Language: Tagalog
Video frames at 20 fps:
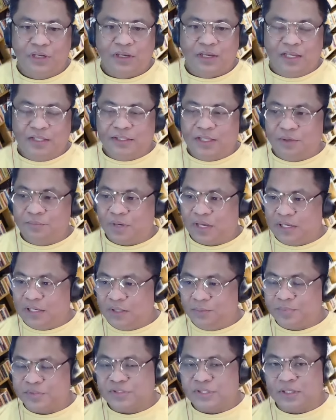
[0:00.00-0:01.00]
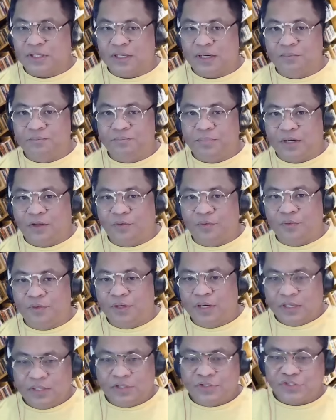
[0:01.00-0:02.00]
And then, makalipas ang ilang
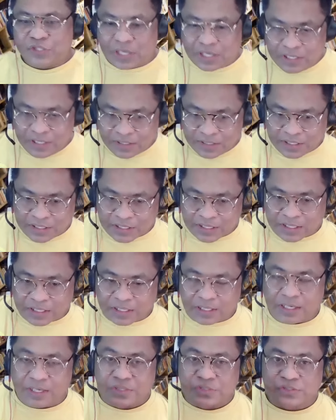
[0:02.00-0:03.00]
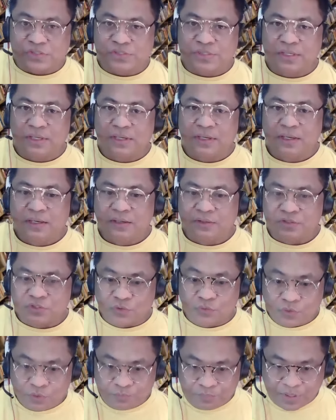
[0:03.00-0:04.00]
panahon, saka lang i-release.
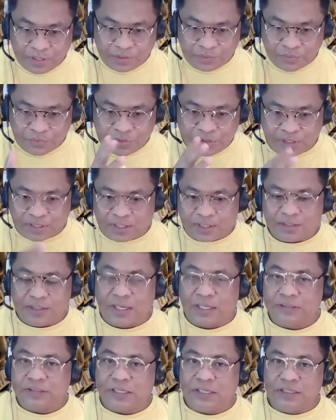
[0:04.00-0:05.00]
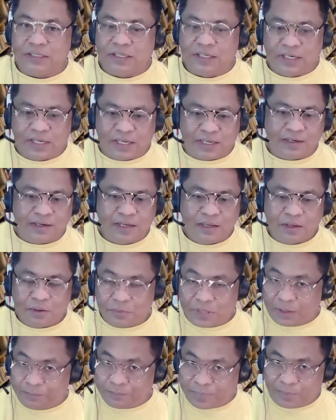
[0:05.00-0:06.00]
So, nung panahon niya, natigil yan.
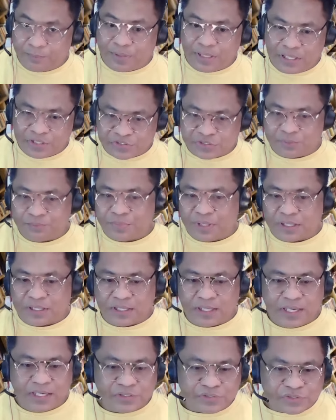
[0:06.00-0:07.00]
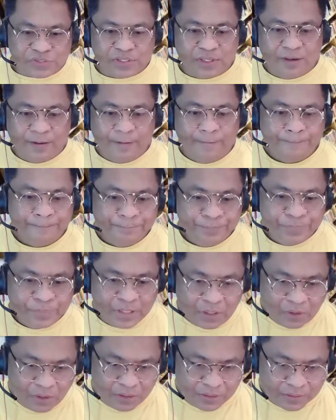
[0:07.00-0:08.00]
Napabilis ang pag-release.
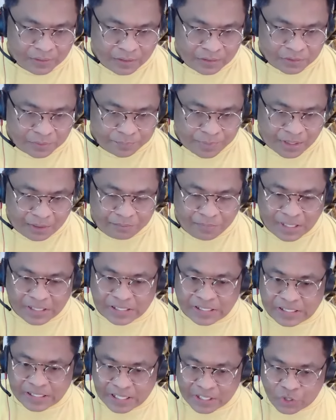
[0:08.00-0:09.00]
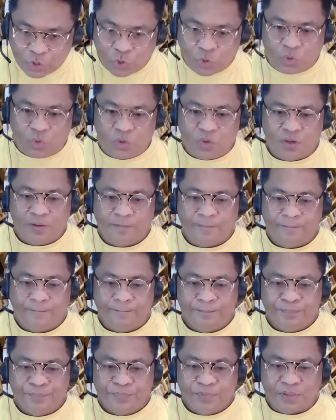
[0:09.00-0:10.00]
O, oh, ito pa, Marina Law.
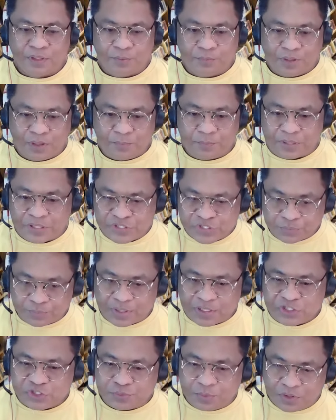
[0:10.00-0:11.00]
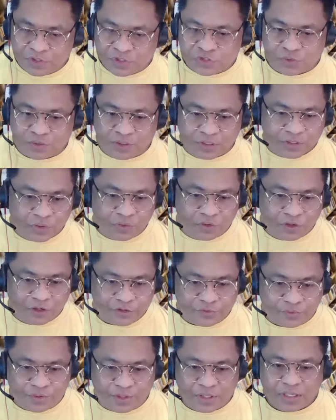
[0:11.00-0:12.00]
Di ba? Principal sponsor and
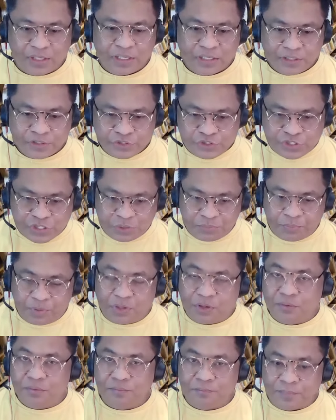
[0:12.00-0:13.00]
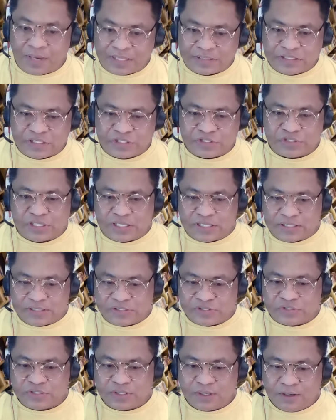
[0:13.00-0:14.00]
co-author. Cheaper
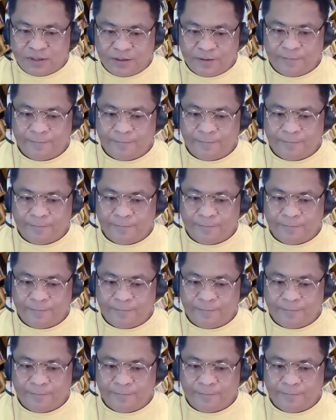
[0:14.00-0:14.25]
medicines.